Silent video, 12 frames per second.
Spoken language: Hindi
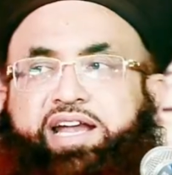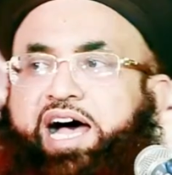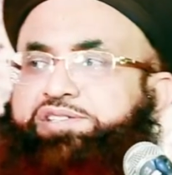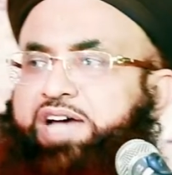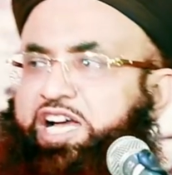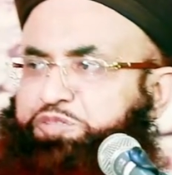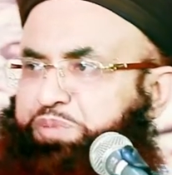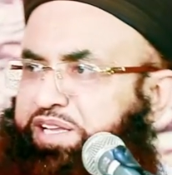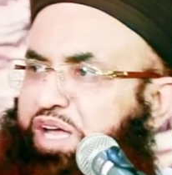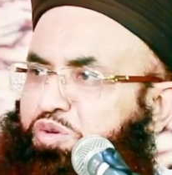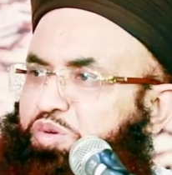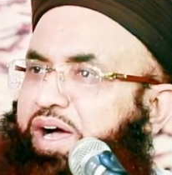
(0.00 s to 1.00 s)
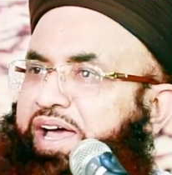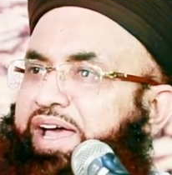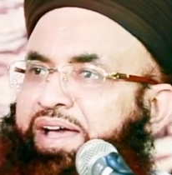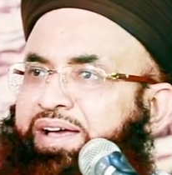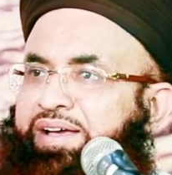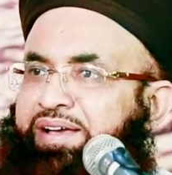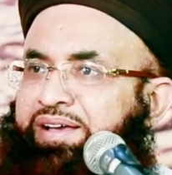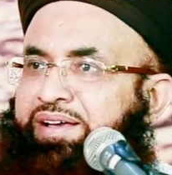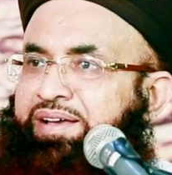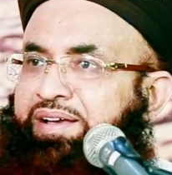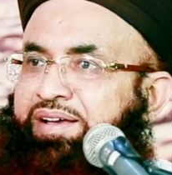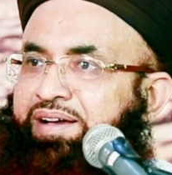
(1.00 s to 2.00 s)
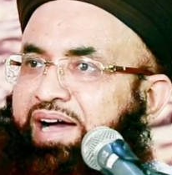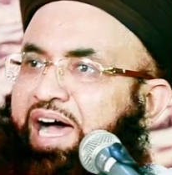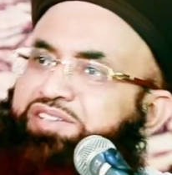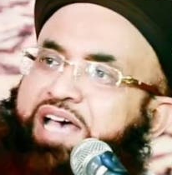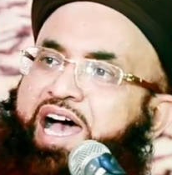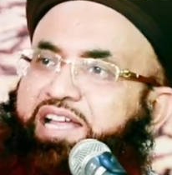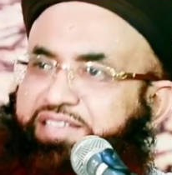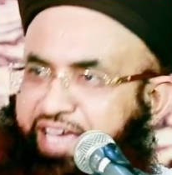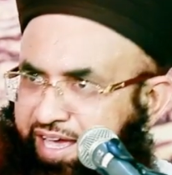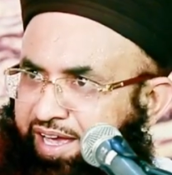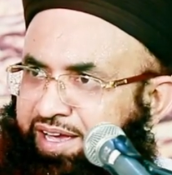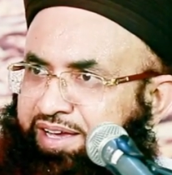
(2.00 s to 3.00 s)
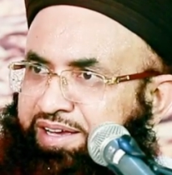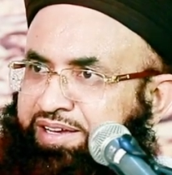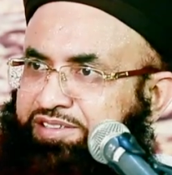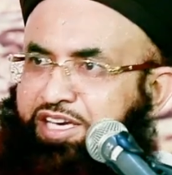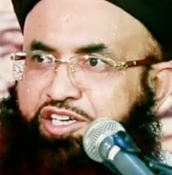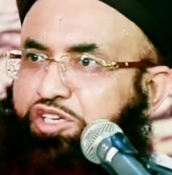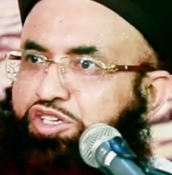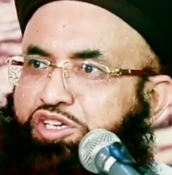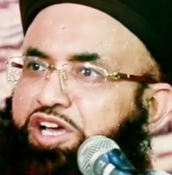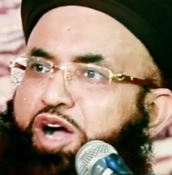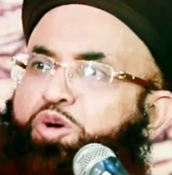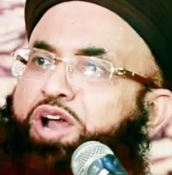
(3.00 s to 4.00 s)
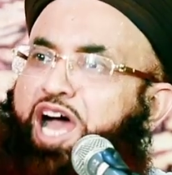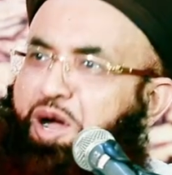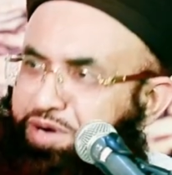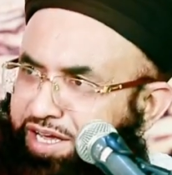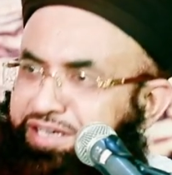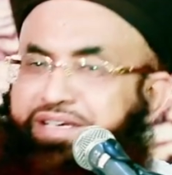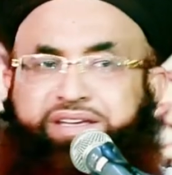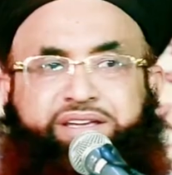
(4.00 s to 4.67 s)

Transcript: आज़ाद पैदा हुआ है आज़ाद है ये किसी का गुलाम नहीं